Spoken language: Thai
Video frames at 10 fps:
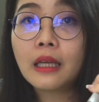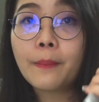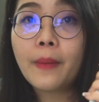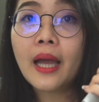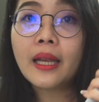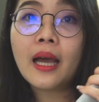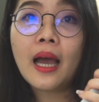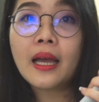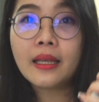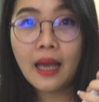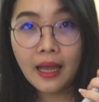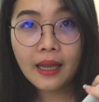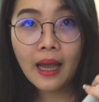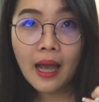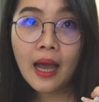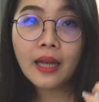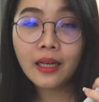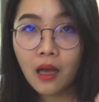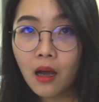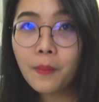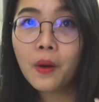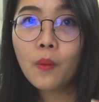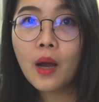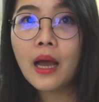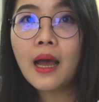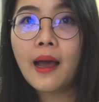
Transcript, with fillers: เตรียมไปนะคะอย่าให้ขาดเนาะเพราะว่า